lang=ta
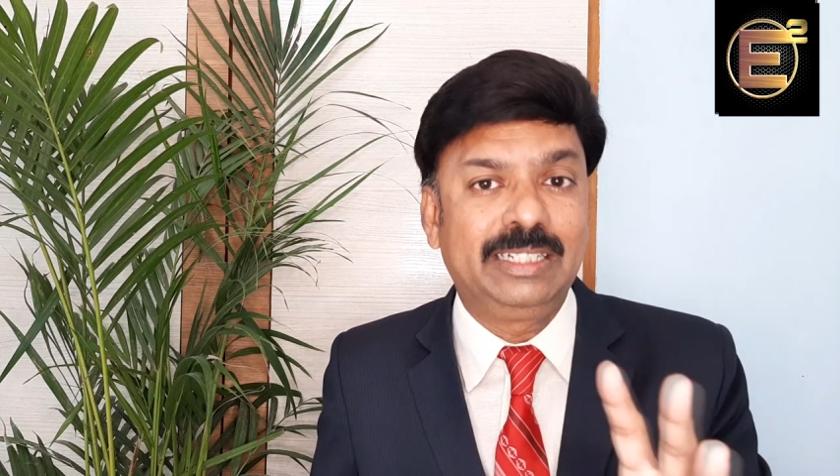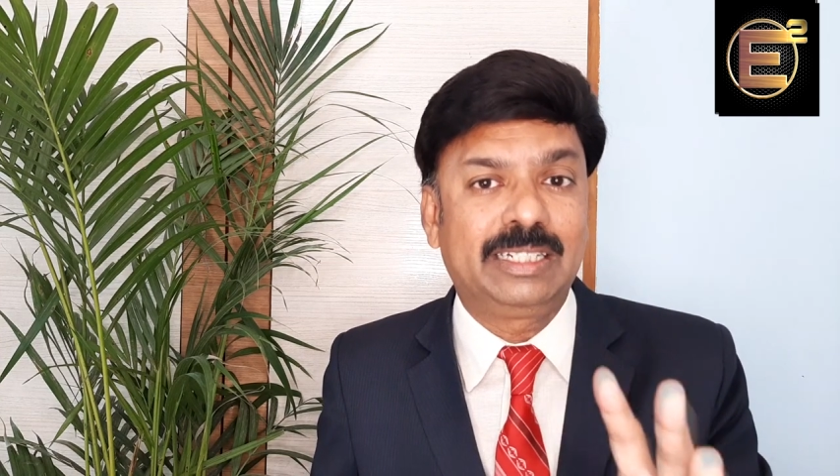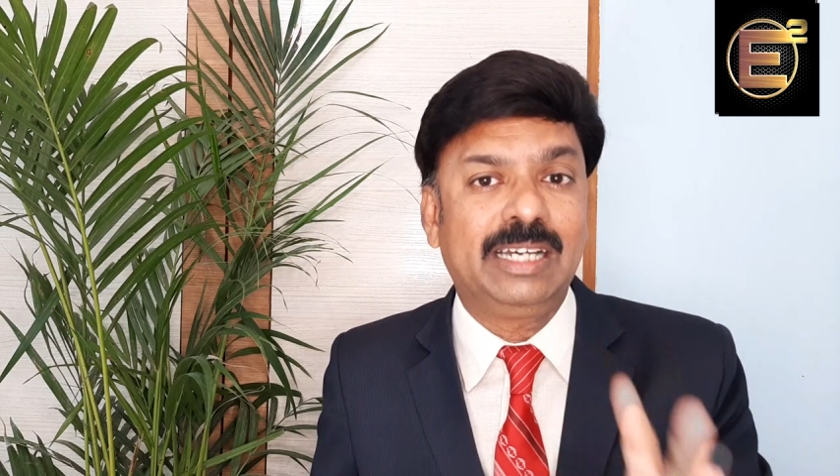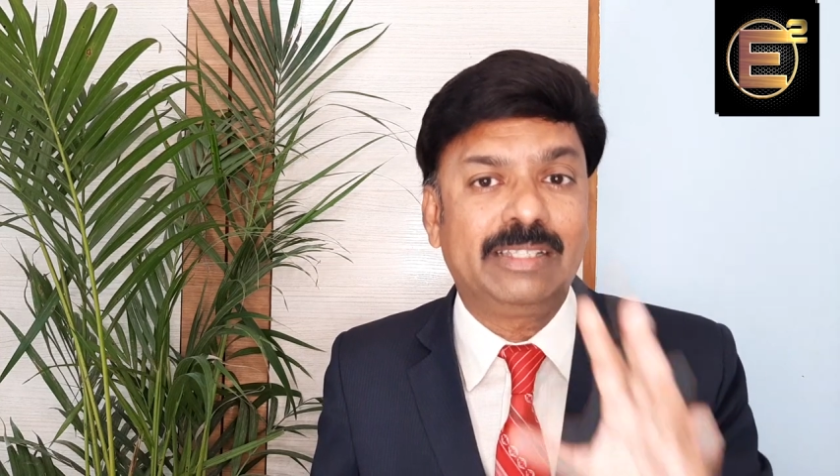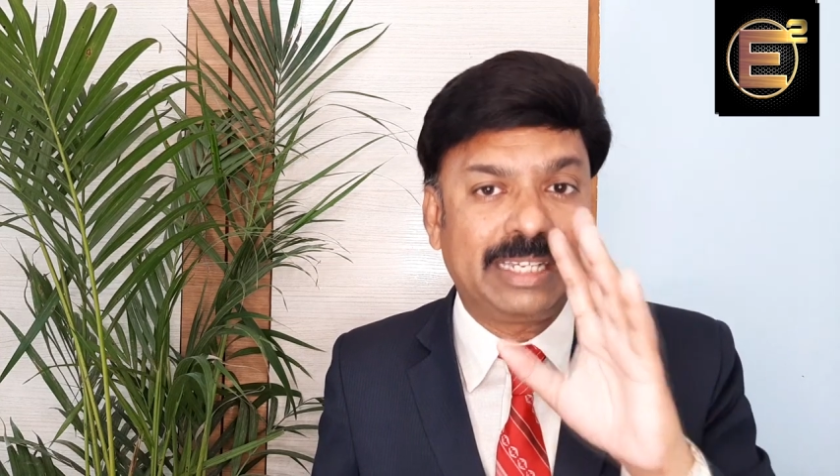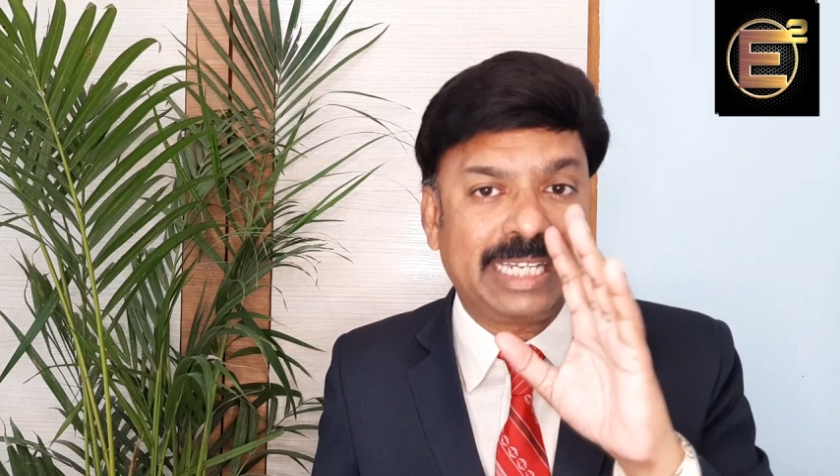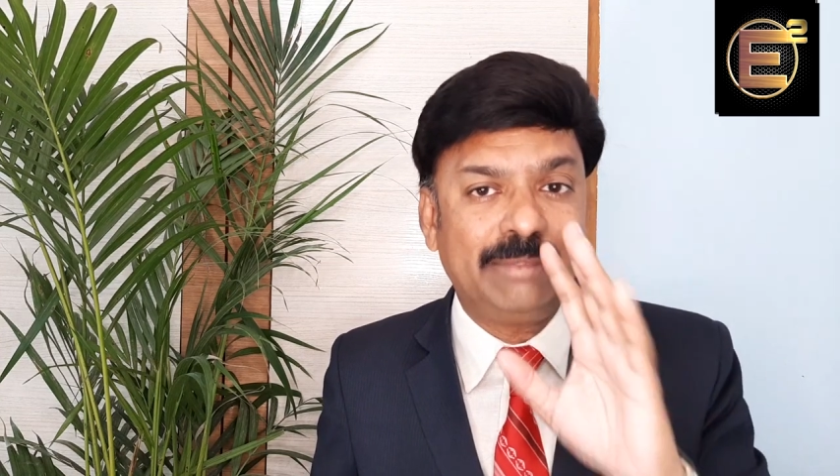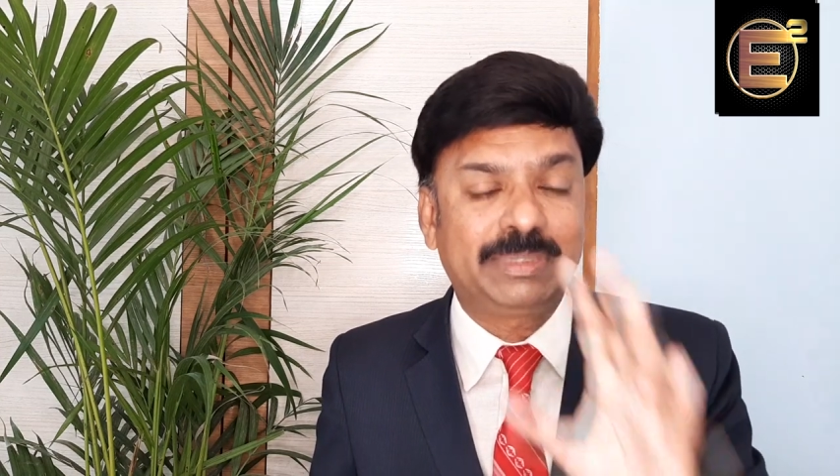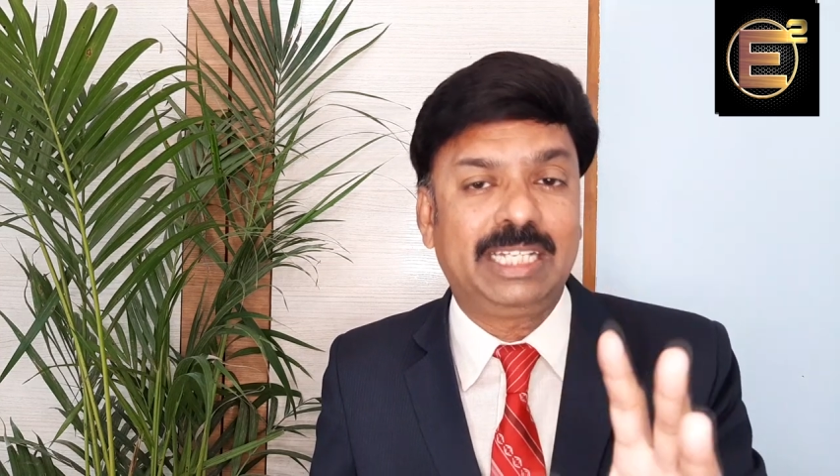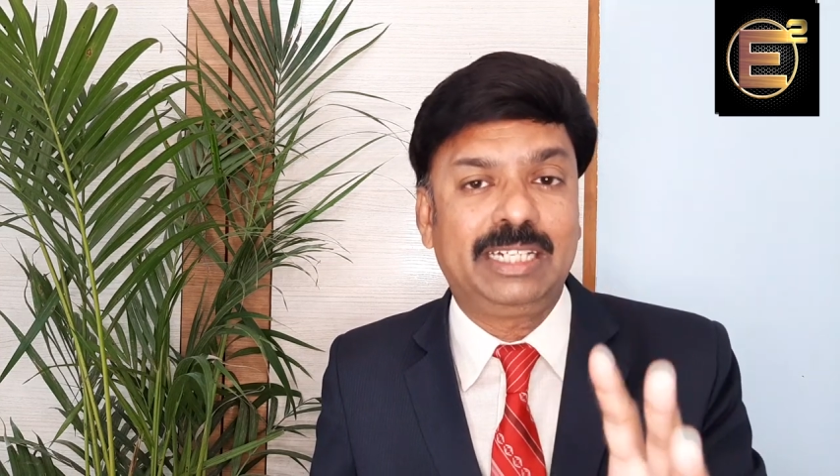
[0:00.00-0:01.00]
இருக்கா அதில்
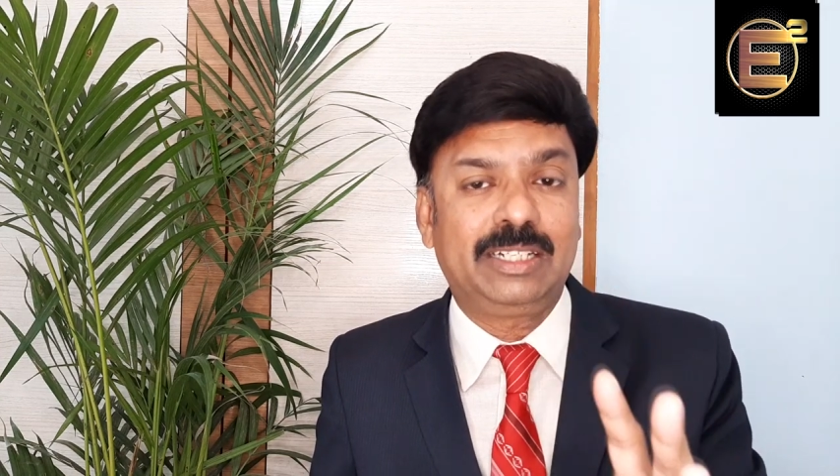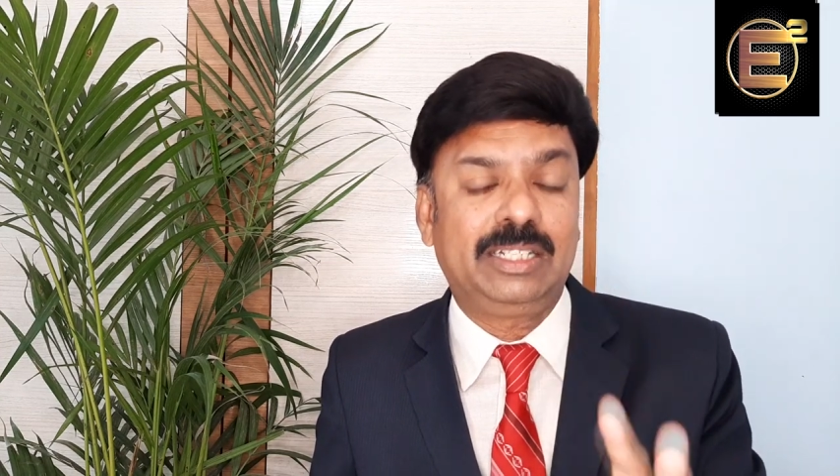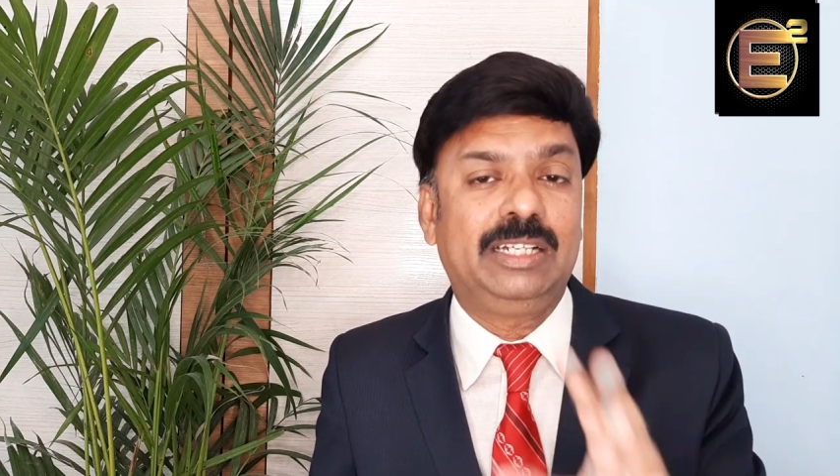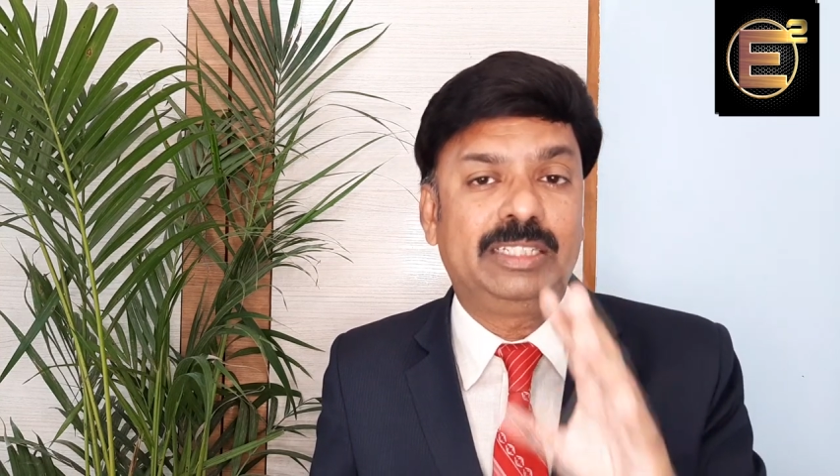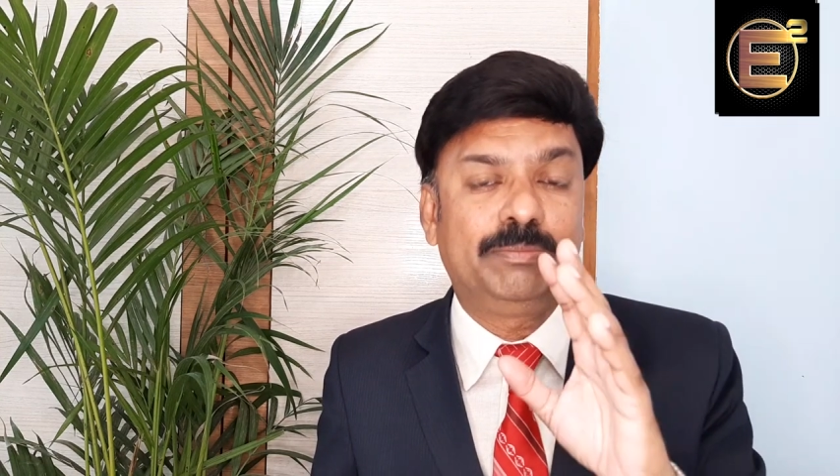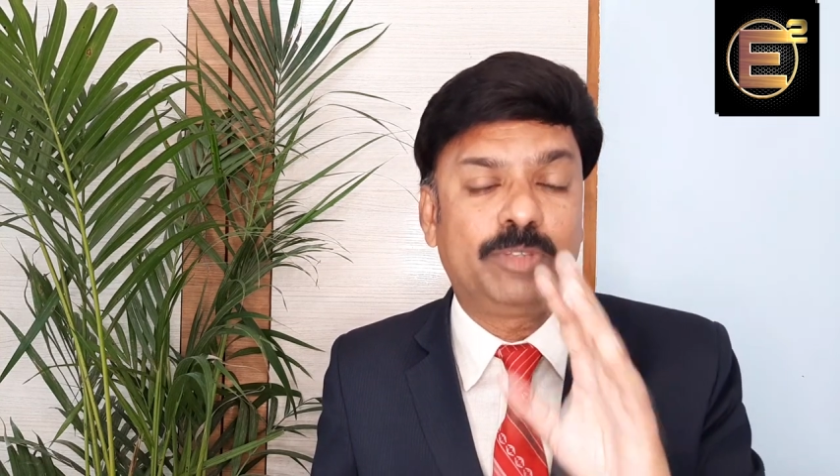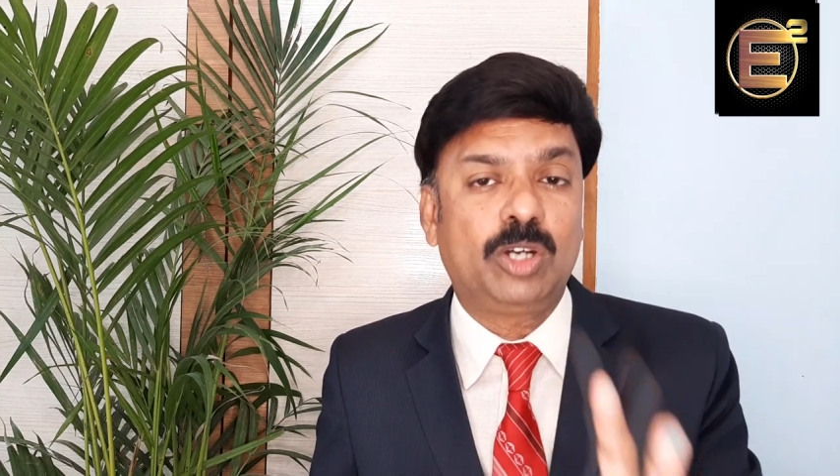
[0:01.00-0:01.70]
கேம் ஸ்கேனர் அல்லது